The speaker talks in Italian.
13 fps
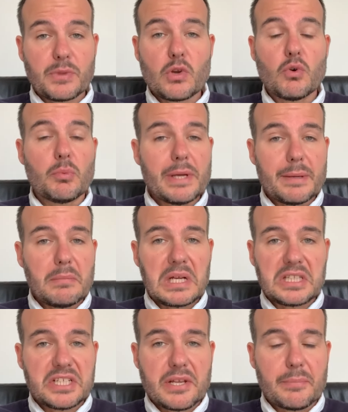come
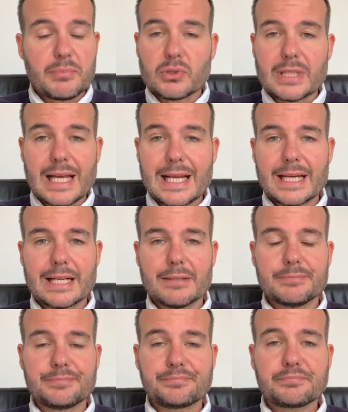ad esempio
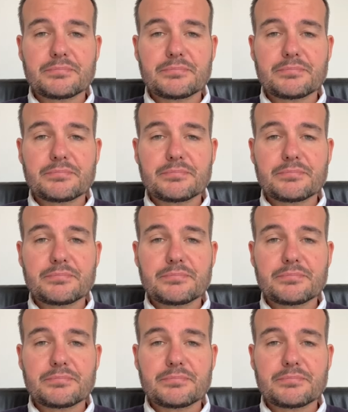Telegram.